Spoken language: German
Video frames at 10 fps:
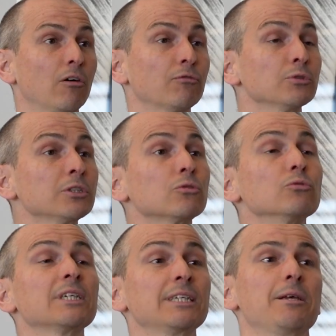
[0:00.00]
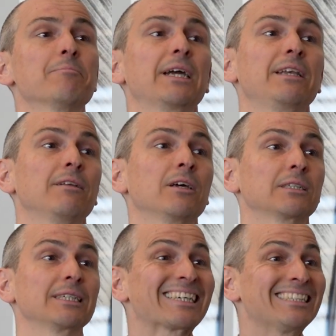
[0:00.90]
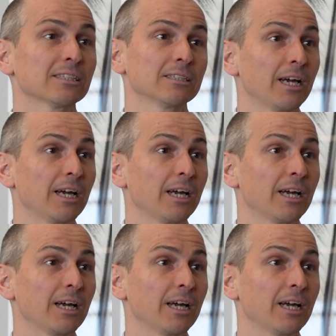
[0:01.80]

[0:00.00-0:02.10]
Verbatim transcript: auf unsere Unternehmen einen geringeren